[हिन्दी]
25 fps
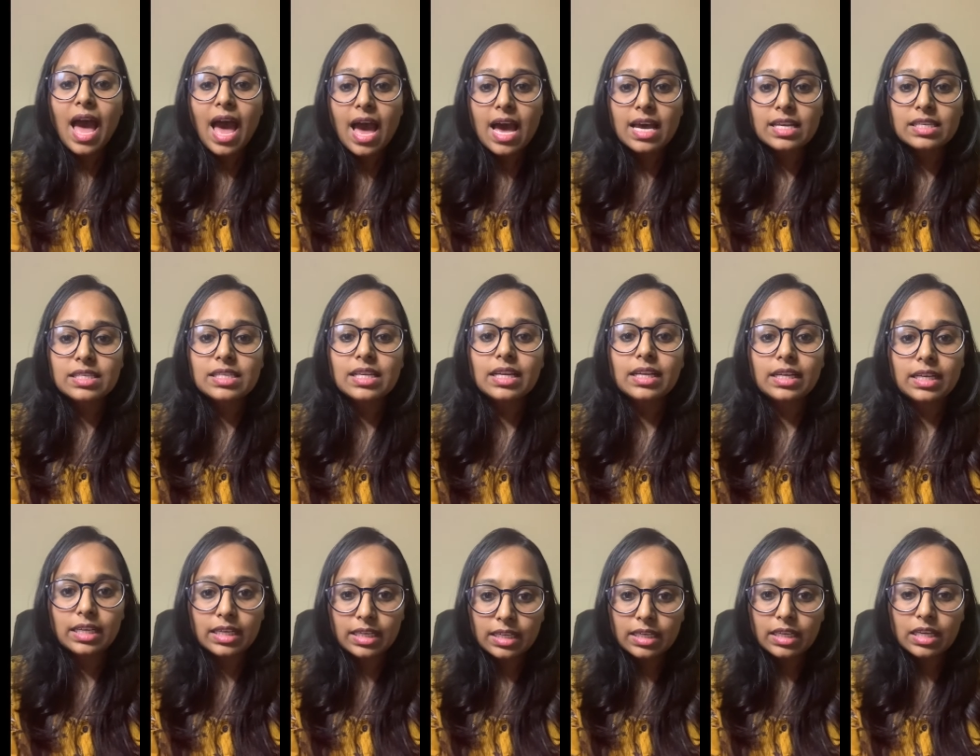एसेट
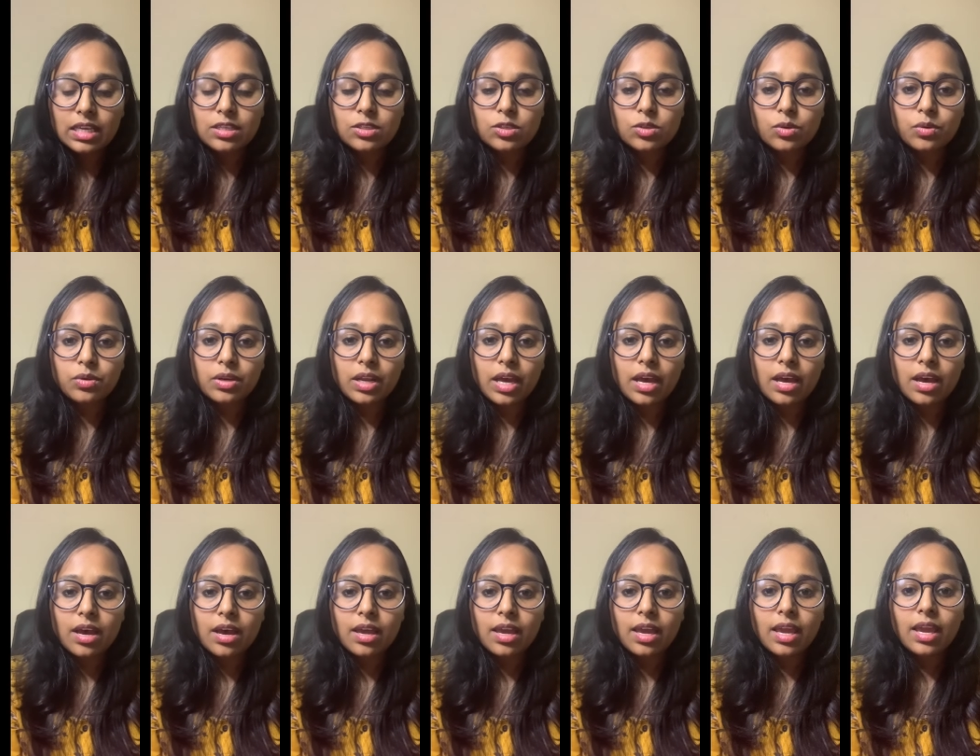डिक्रीज हो
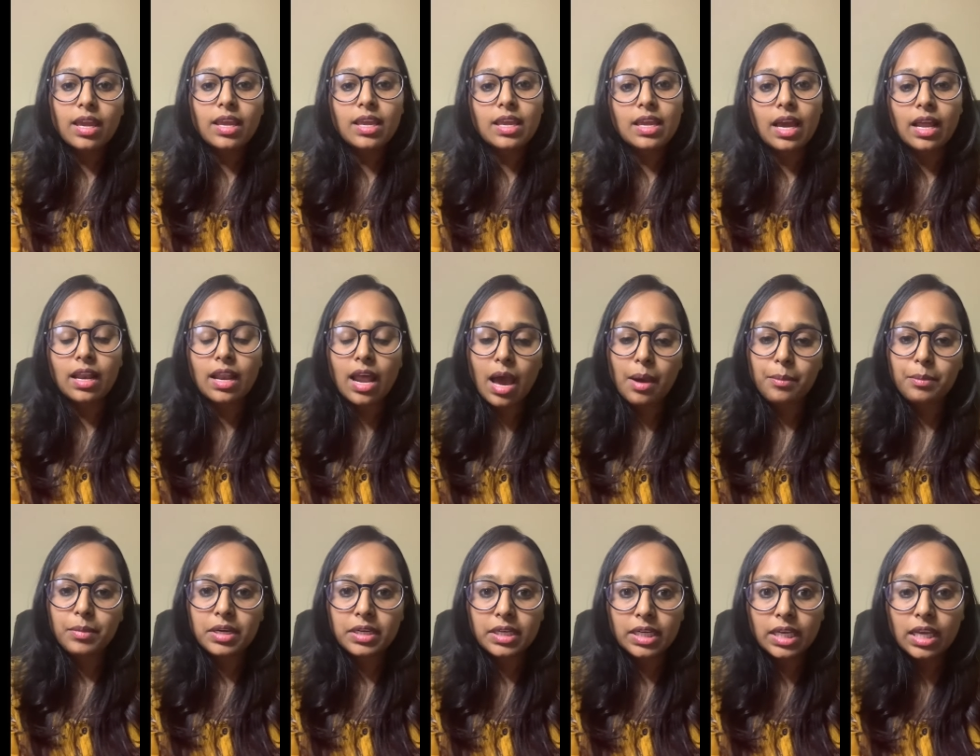रहा है या
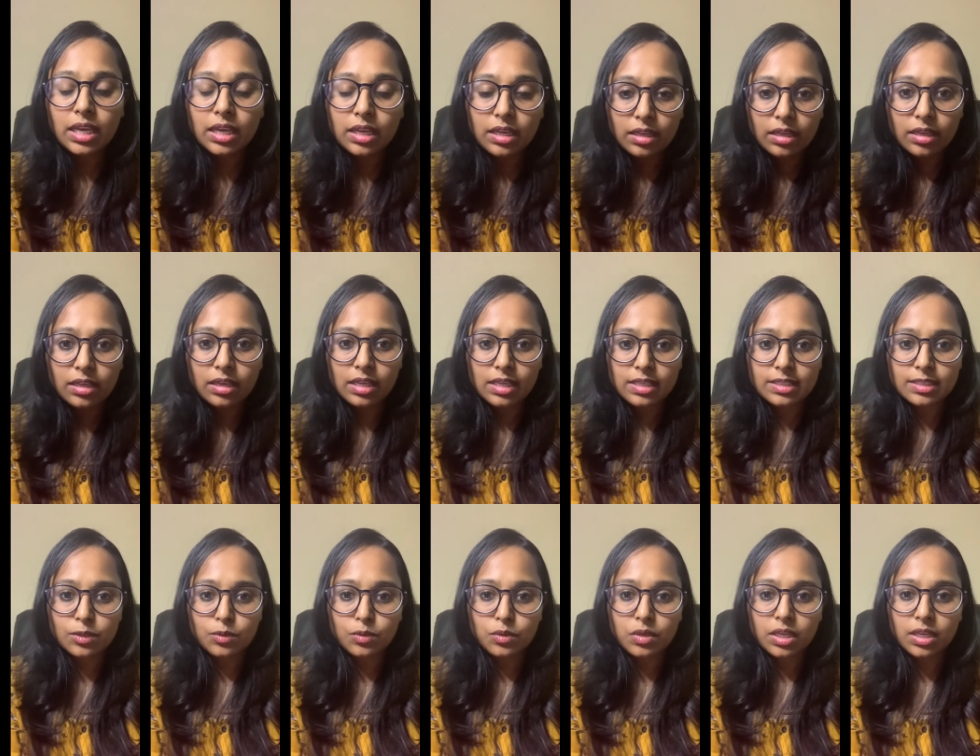लाइबिलिटी
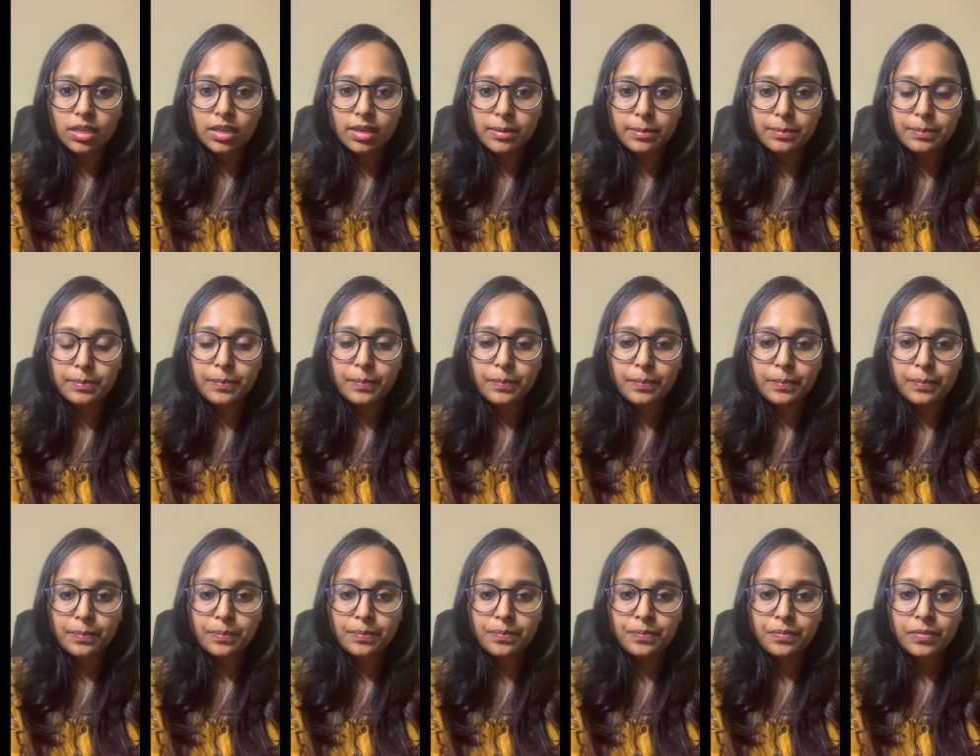इंक्रीज हो रही है
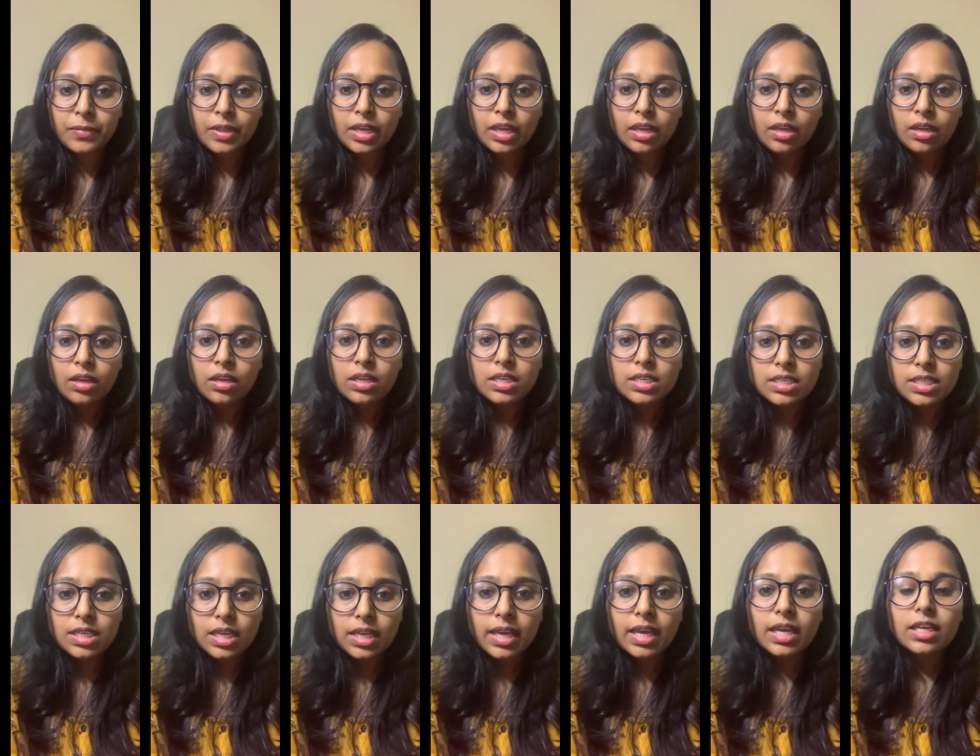
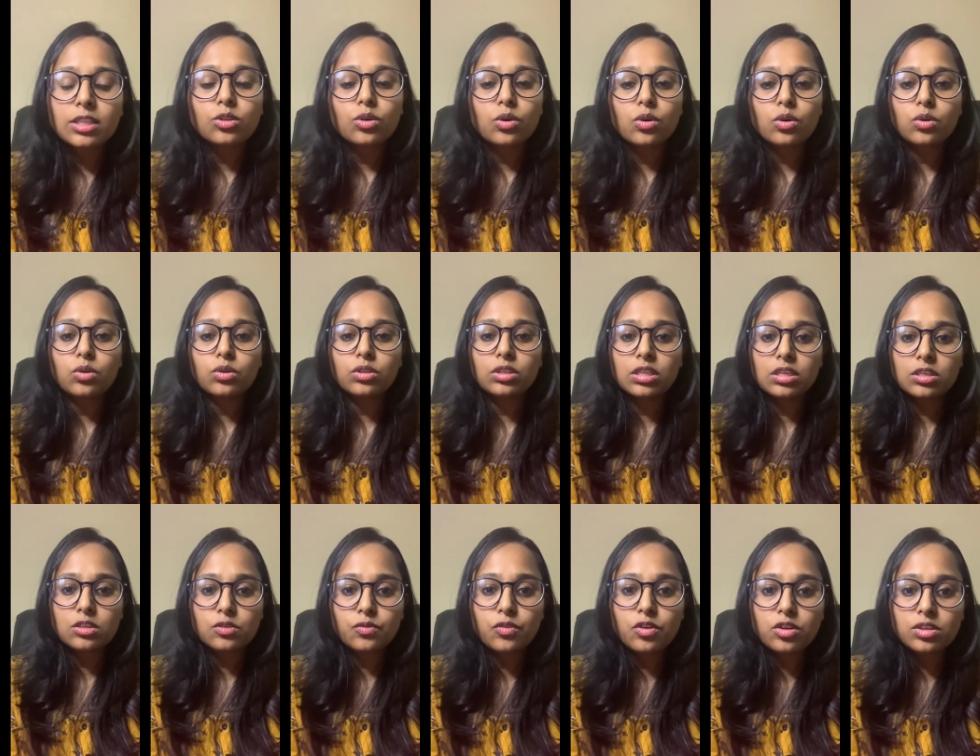ठीक है तो
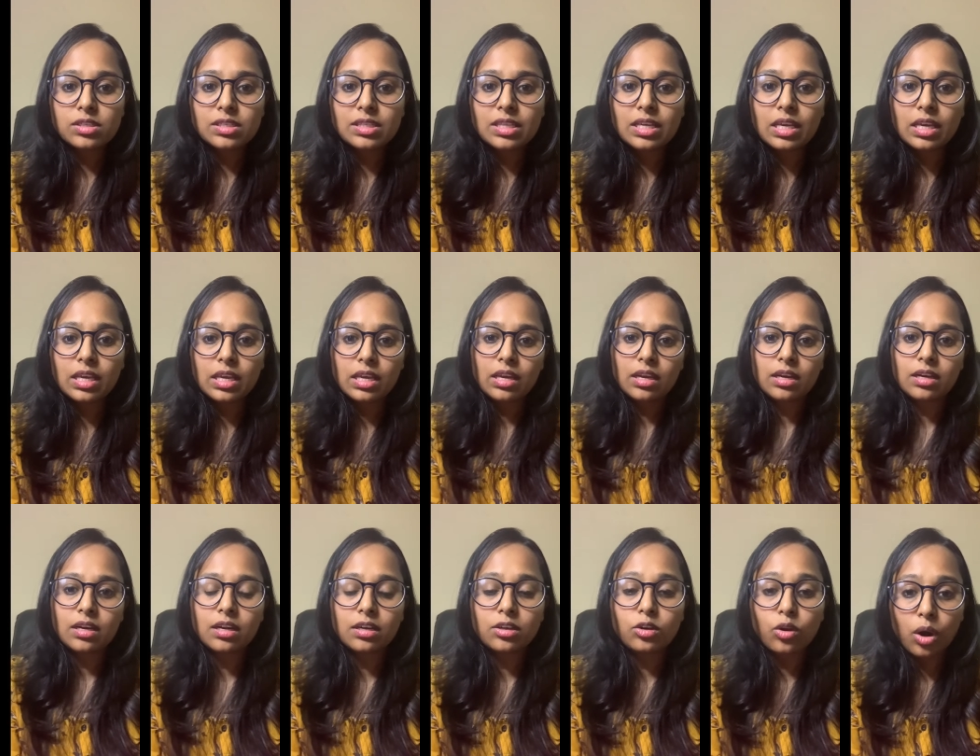दिस वॉज दी
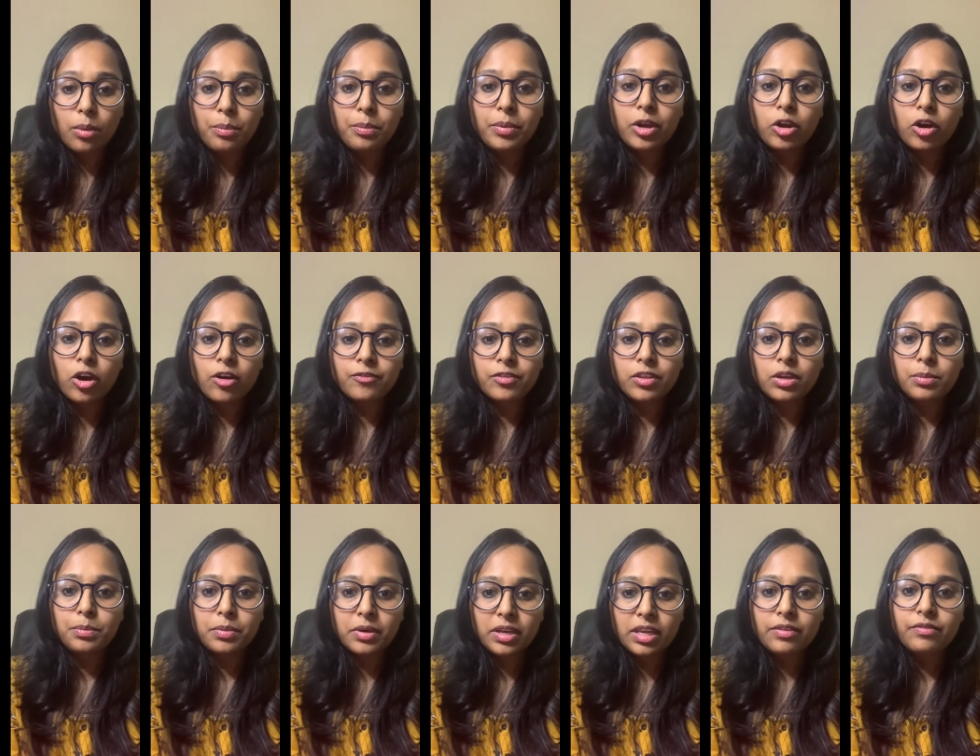टॉपिक ऑफ द
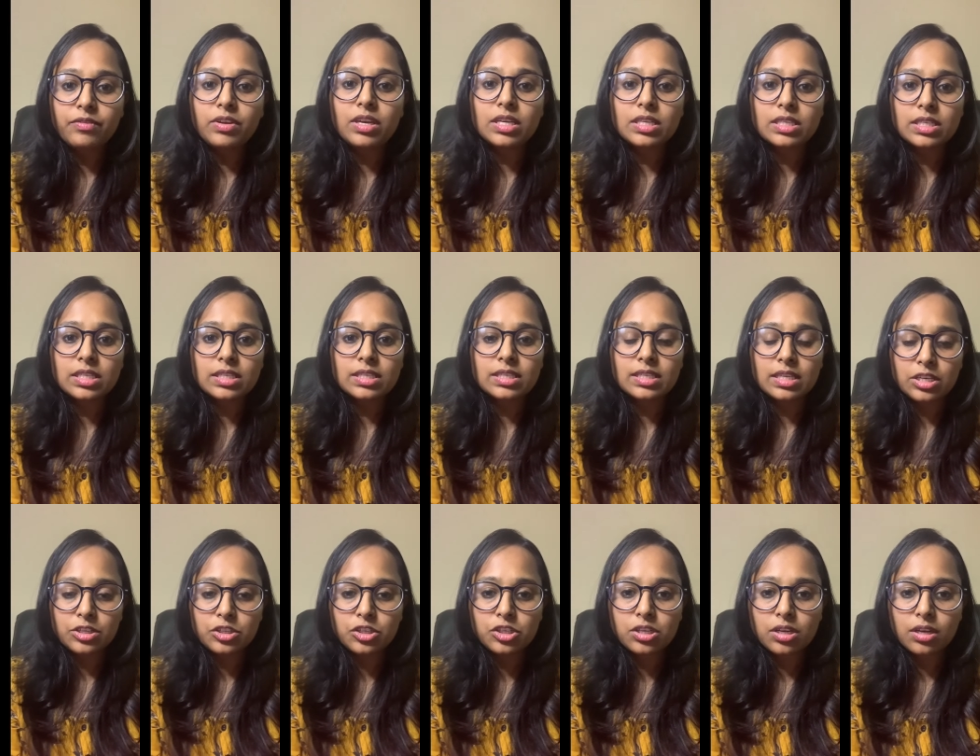प्रीवियस
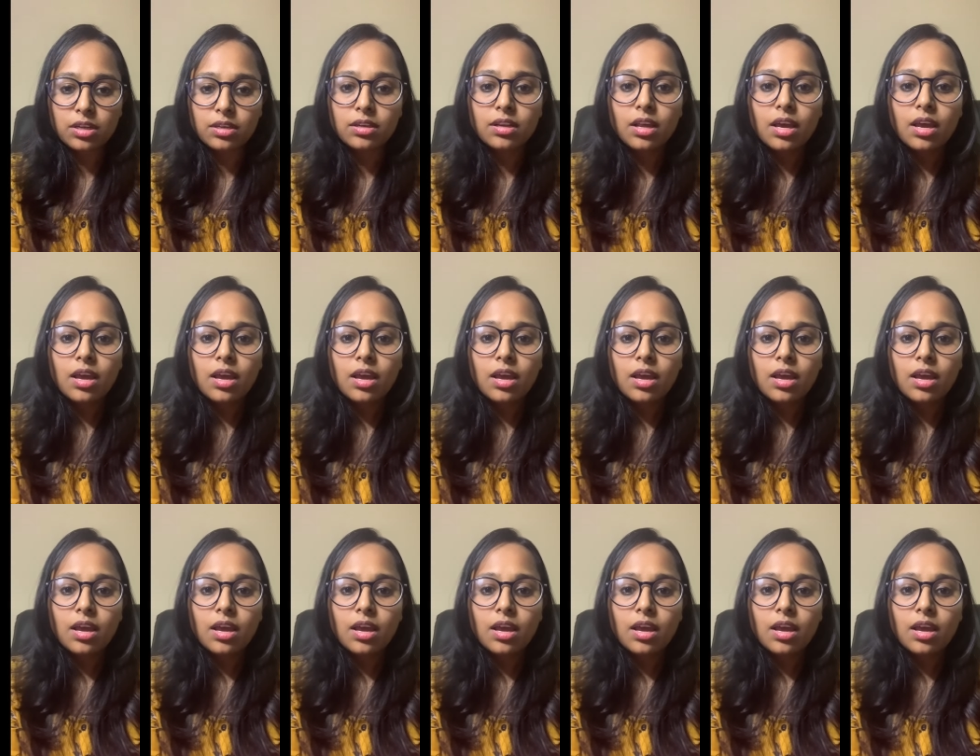सेशन